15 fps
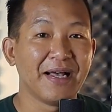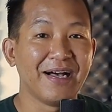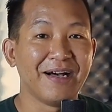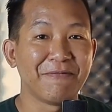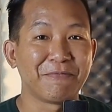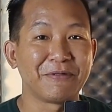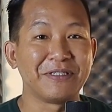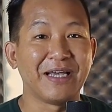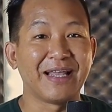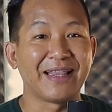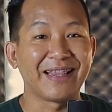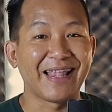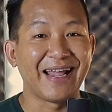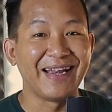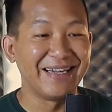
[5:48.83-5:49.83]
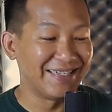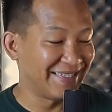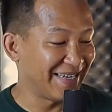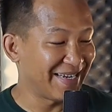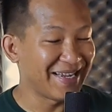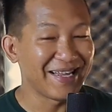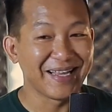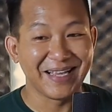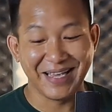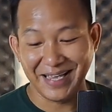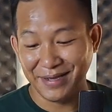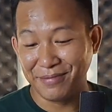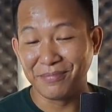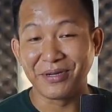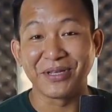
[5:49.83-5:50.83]
uh, eh, pejantan. Jadi
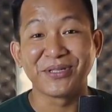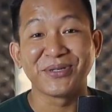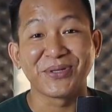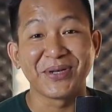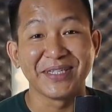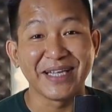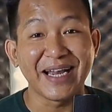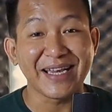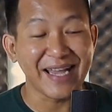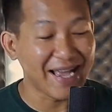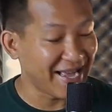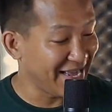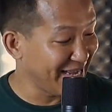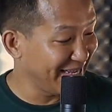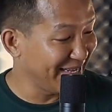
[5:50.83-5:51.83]
ya begitu tulisannya.